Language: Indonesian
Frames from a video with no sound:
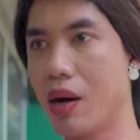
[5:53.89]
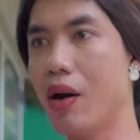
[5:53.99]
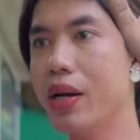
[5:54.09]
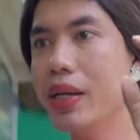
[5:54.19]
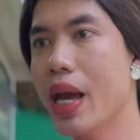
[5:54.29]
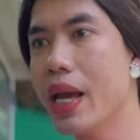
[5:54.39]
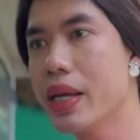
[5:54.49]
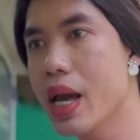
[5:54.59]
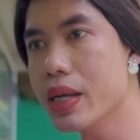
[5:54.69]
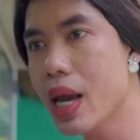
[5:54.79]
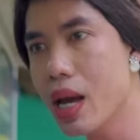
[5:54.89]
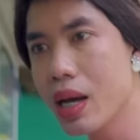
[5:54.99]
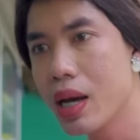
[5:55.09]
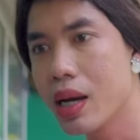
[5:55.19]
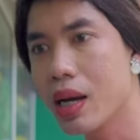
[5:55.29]
Oh iya, iya, iya.
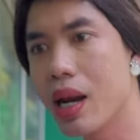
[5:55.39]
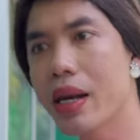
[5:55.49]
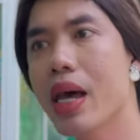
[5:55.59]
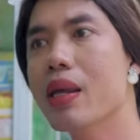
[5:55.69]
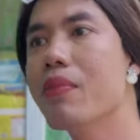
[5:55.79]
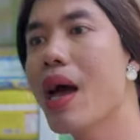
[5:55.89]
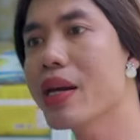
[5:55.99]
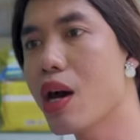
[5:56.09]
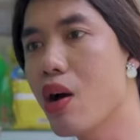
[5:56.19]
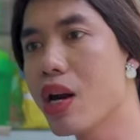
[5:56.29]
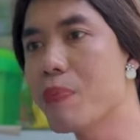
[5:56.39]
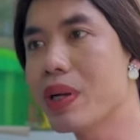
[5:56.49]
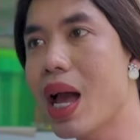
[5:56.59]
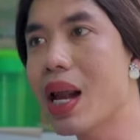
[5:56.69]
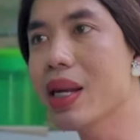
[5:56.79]
Kalian dari mana kok
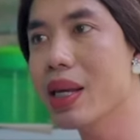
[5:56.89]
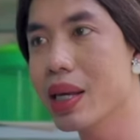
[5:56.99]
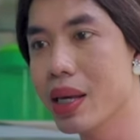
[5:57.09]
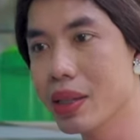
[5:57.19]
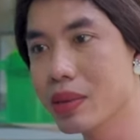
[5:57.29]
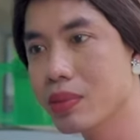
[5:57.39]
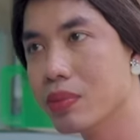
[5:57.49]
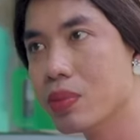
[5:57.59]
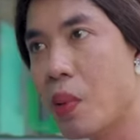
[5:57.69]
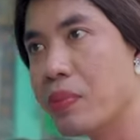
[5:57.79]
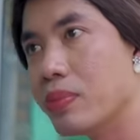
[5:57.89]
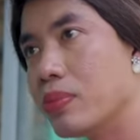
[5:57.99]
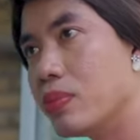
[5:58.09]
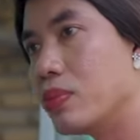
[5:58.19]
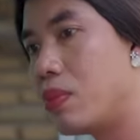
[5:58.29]
rapi kali? Ini
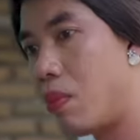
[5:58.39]
loh Bu,